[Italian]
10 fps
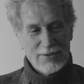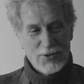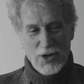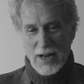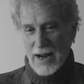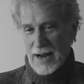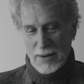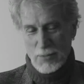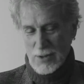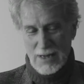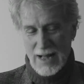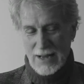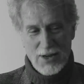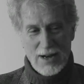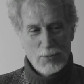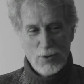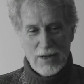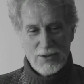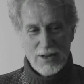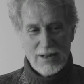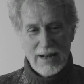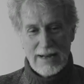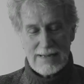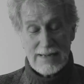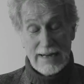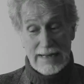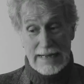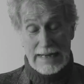non c'era animosità, c'era molta gentilezza,